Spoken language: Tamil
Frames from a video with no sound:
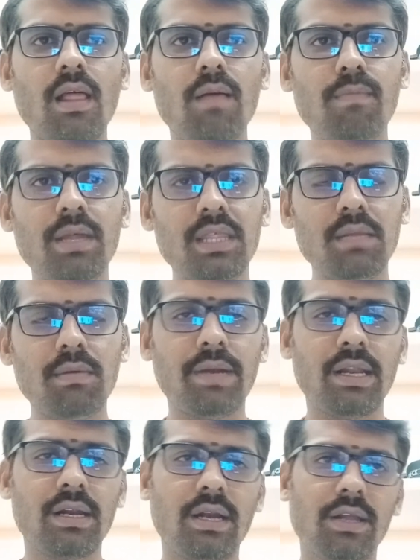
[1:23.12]
மத்தியம
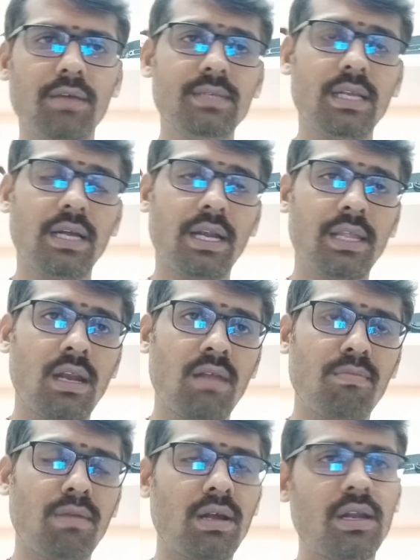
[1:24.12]
பலன்களையும் சில
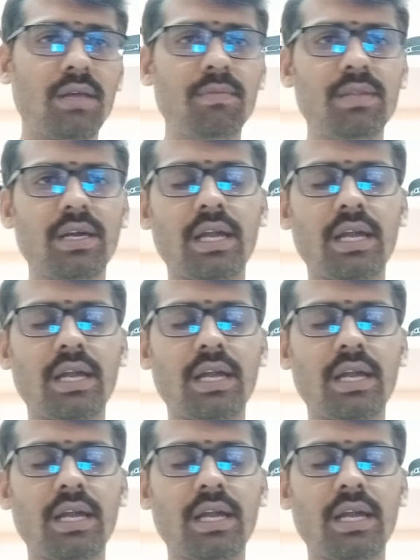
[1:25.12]
கெடுதலான பலன்களையும் இந்த